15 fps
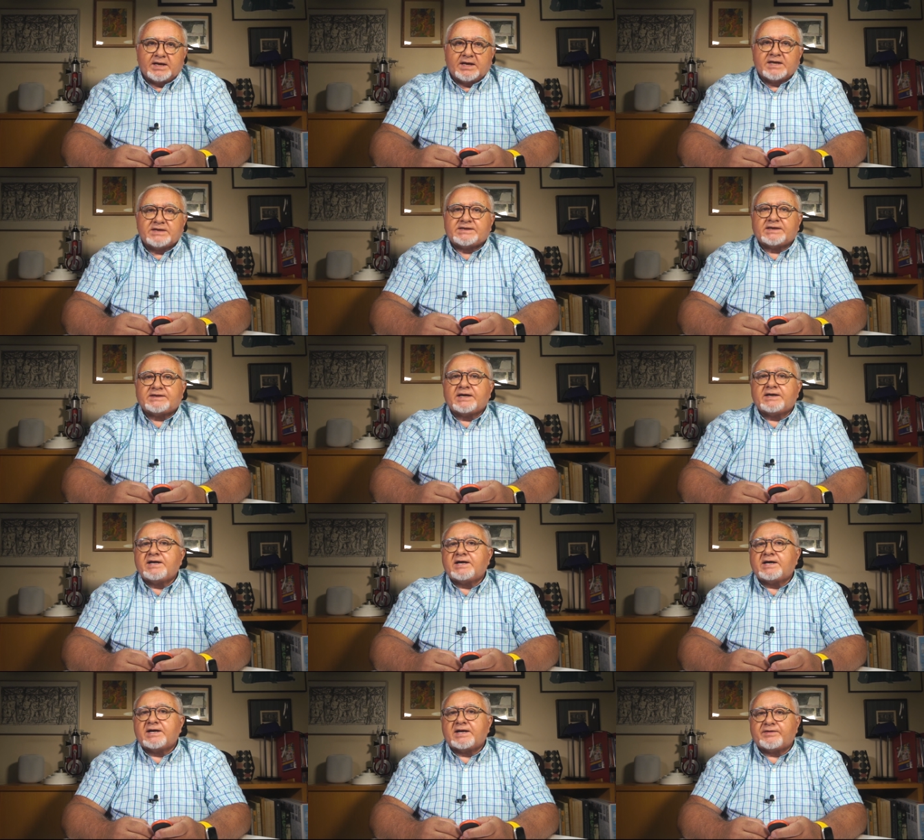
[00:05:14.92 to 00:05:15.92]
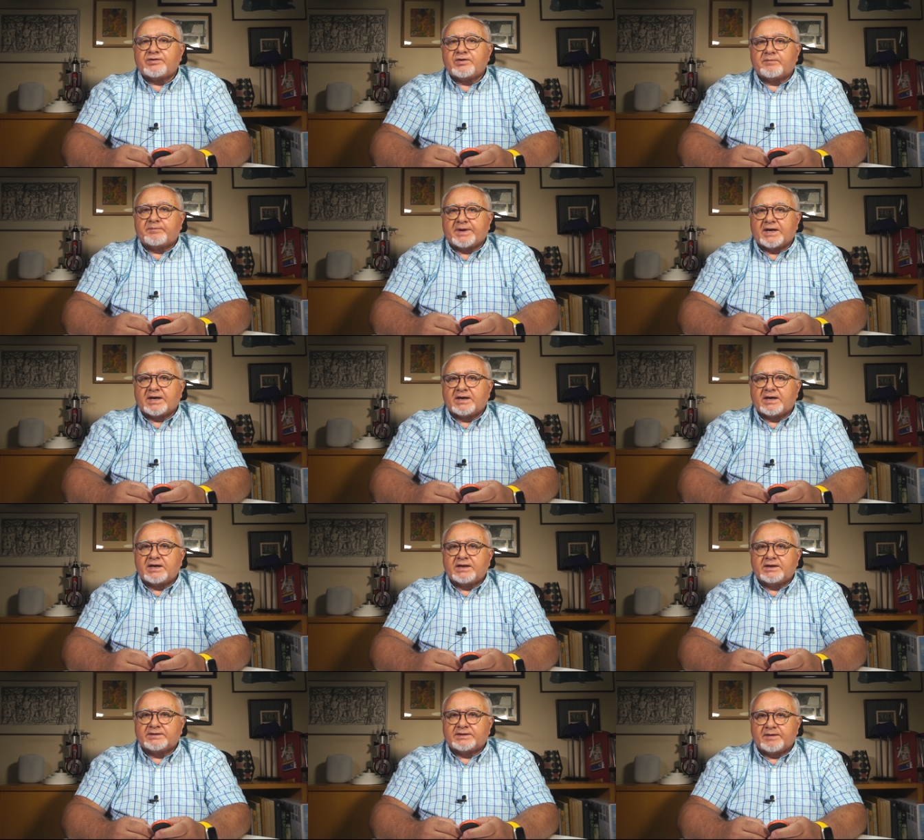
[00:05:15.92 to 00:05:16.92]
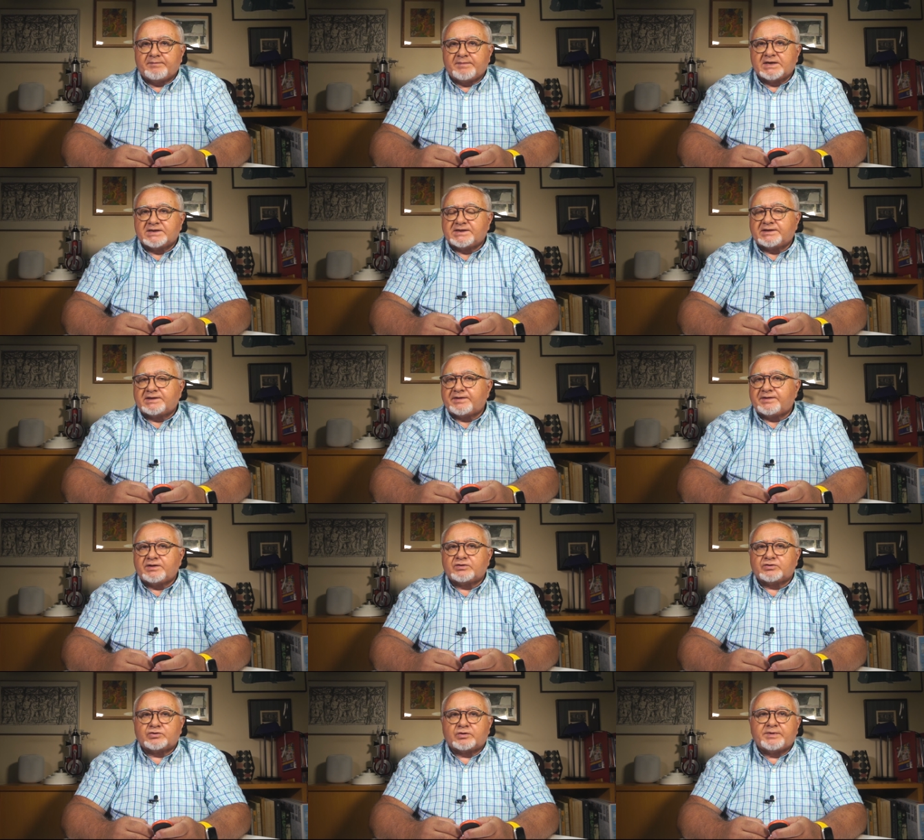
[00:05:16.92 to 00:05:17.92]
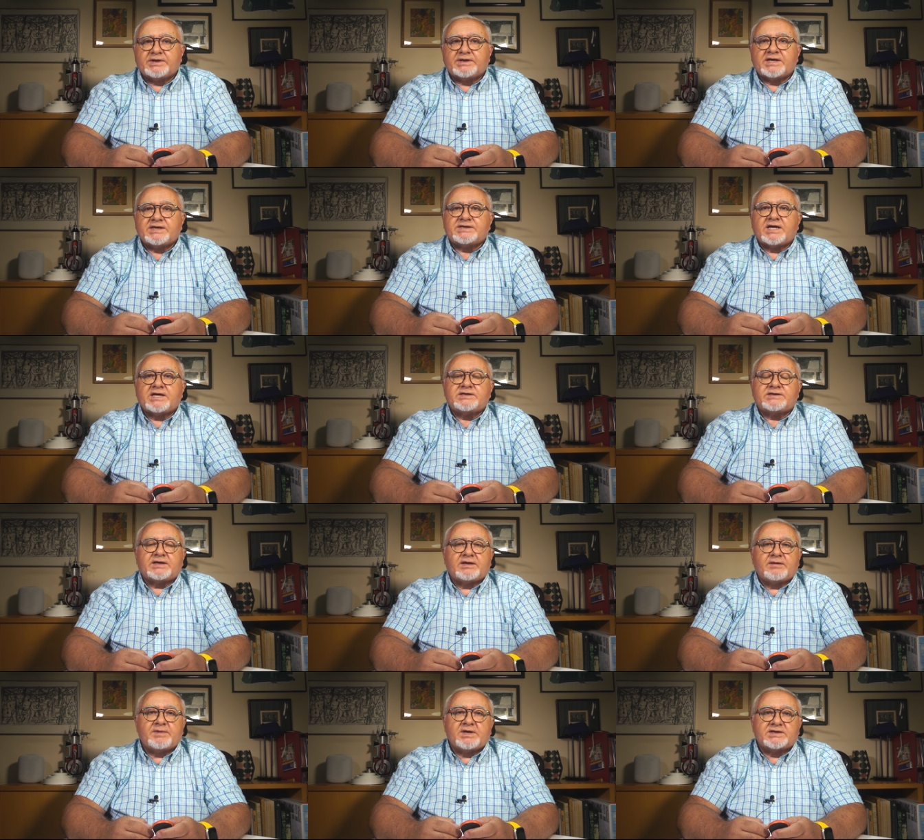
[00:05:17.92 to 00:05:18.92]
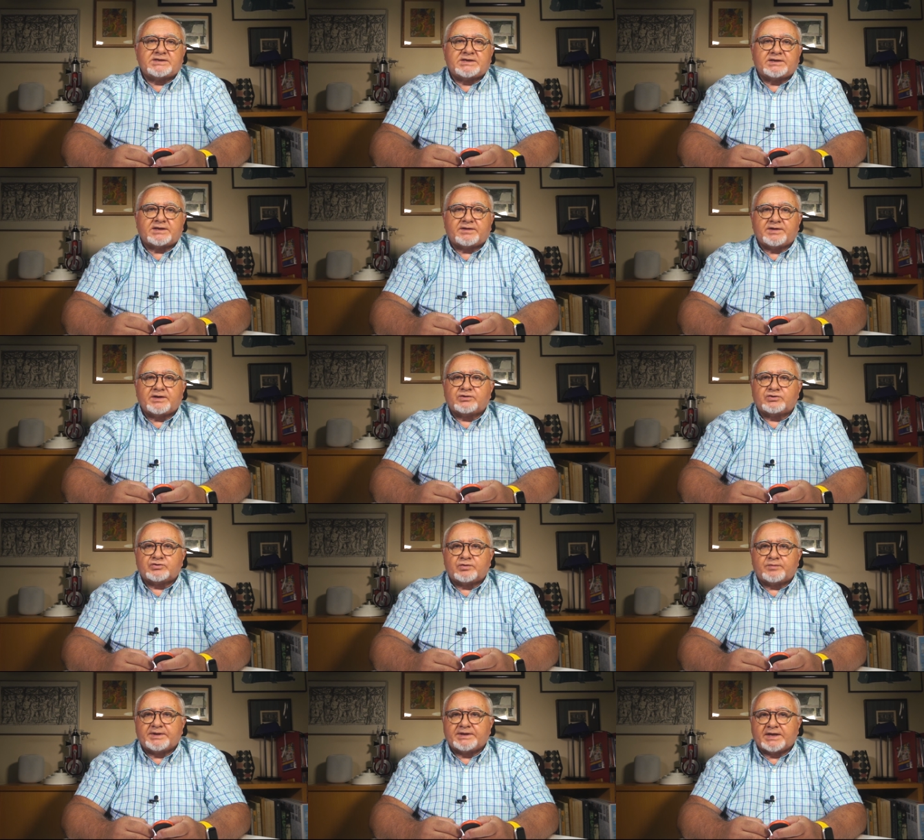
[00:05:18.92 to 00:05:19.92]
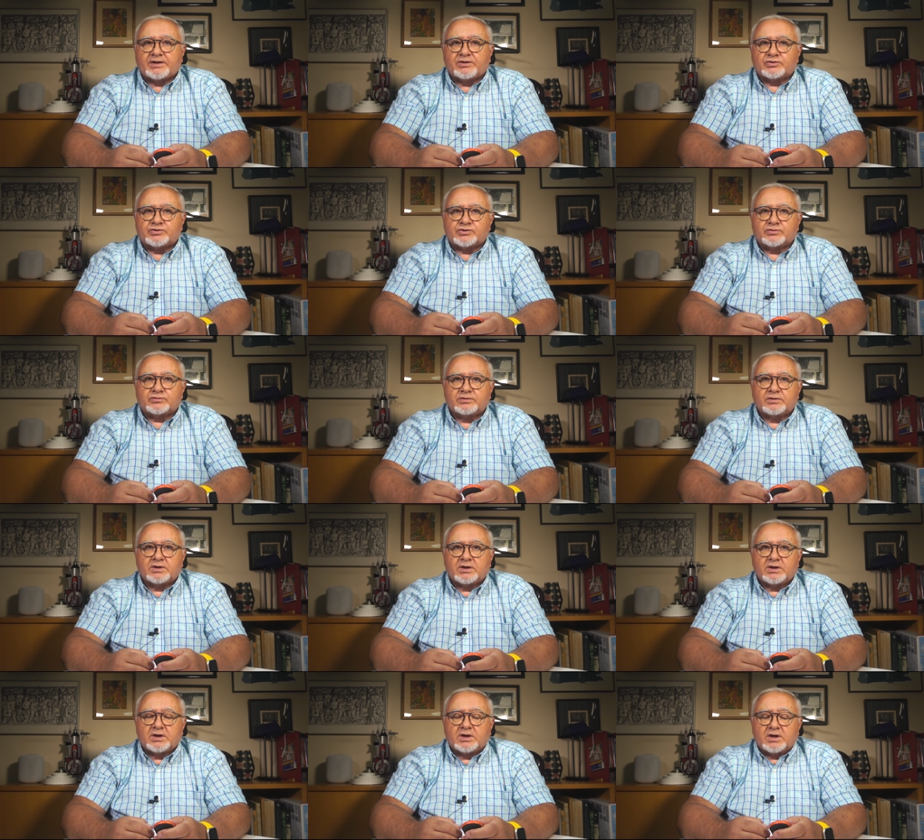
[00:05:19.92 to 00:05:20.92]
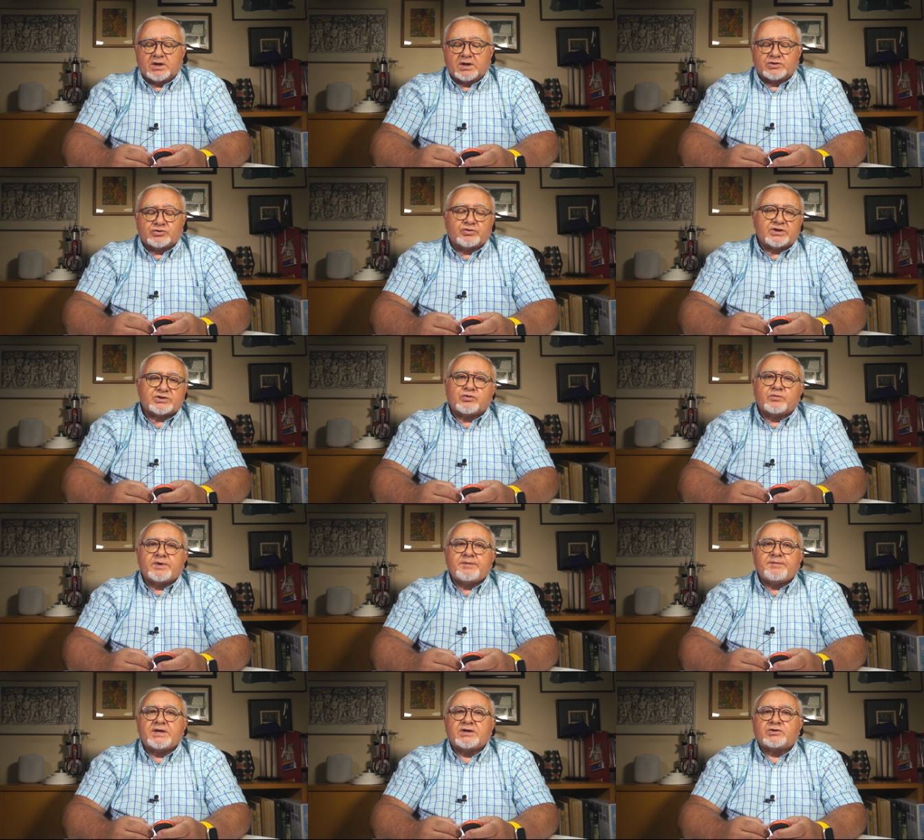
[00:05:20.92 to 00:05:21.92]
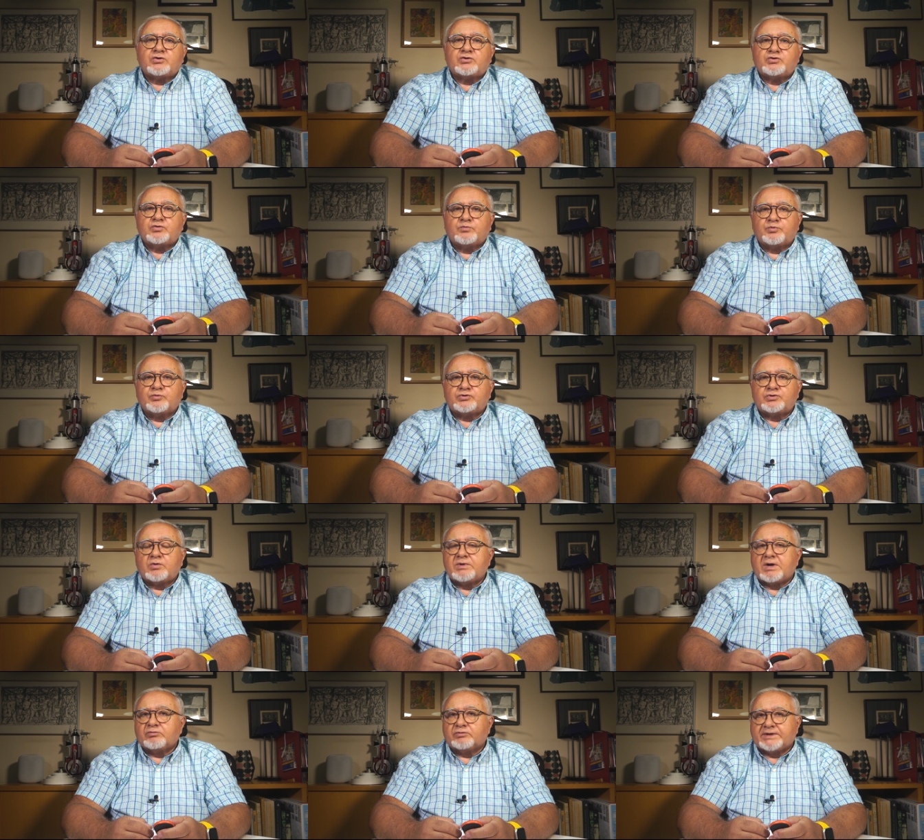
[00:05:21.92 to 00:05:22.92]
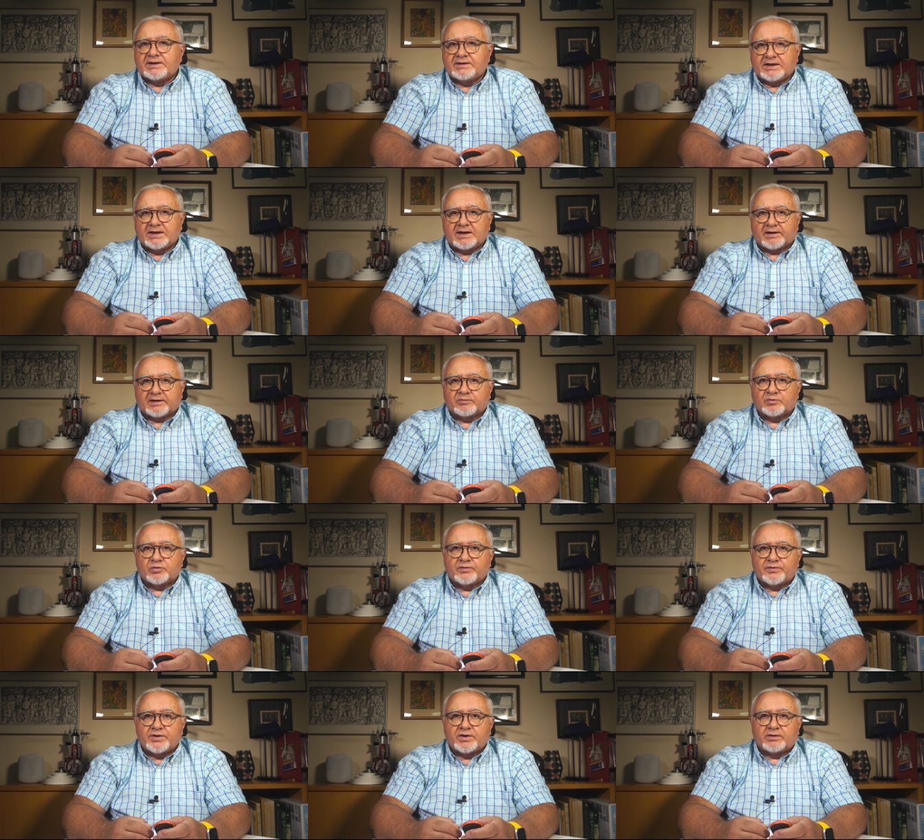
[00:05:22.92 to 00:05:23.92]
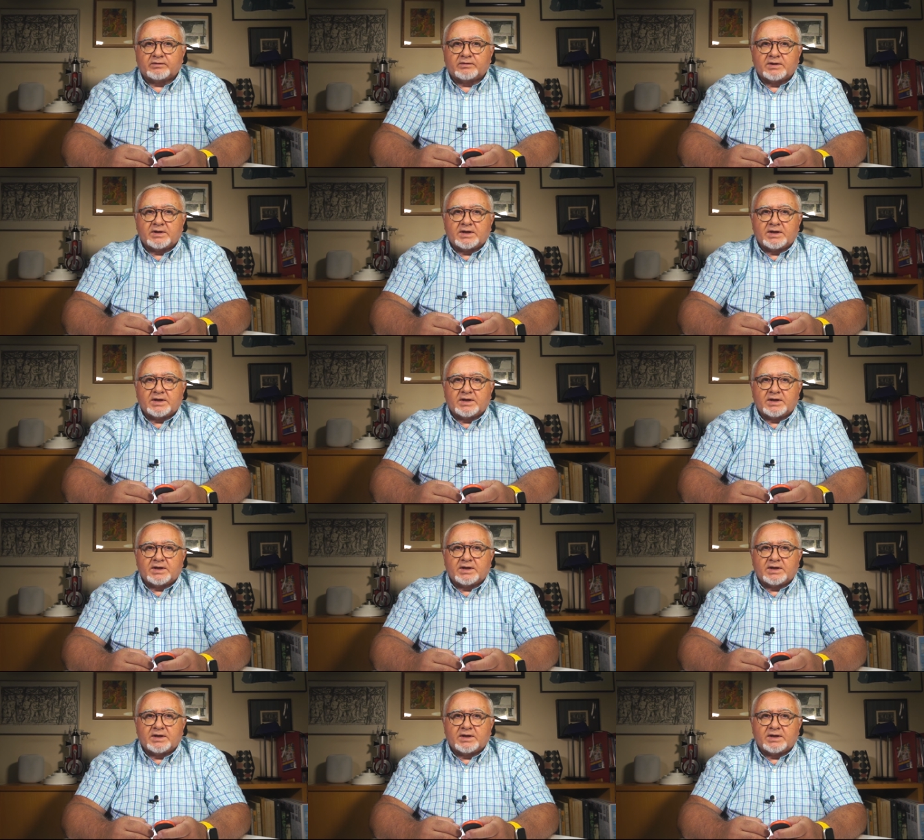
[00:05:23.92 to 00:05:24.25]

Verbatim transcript: Esta técnica nació en Praga entre 1796 y 1798. Su descubrimiento supuso una auténtica revolución,